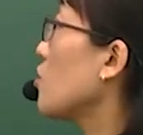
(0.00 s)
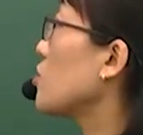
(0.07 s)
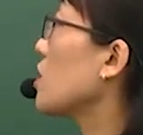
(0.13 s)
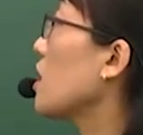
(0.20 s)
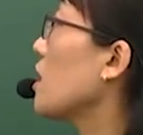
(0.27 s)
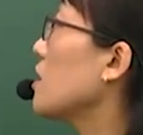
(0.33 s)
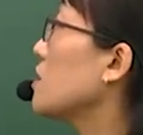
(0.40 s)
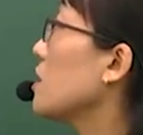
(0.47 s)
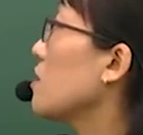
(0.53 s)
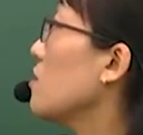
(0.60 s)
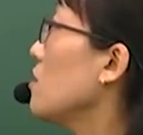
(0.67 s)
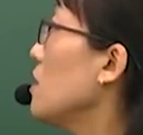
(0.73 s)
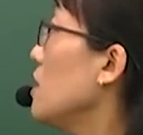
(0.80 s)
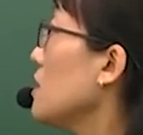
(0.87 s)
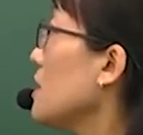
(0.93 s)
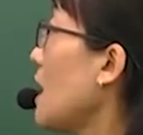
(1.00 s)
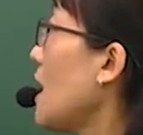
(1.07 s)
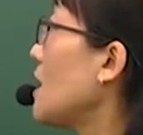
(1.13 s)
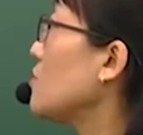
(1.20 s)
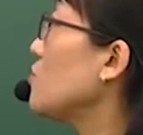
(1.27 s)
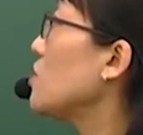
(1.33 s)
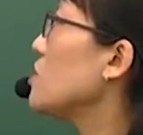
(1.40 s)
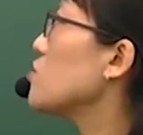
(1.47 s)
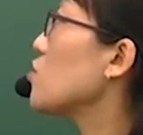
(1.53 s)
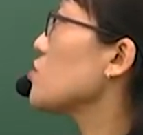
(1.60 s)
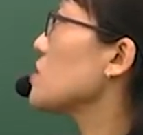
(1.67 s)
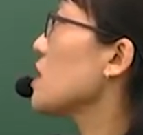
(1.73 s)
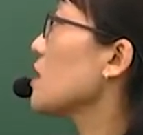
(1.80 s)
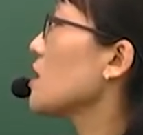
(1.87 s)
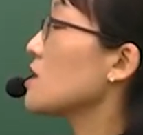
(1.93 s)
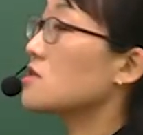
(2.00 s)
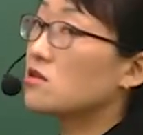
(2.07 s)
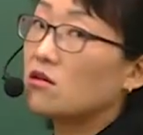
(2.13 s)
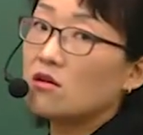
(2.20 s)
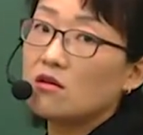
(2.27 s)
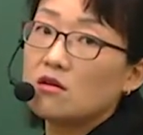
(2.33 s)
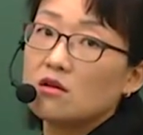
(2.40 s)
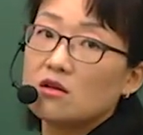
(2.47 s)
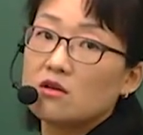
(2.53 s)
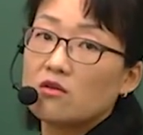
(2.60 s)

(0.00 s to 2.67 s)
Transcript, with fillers: 어떻게 해야 돼요? 단위 조작에서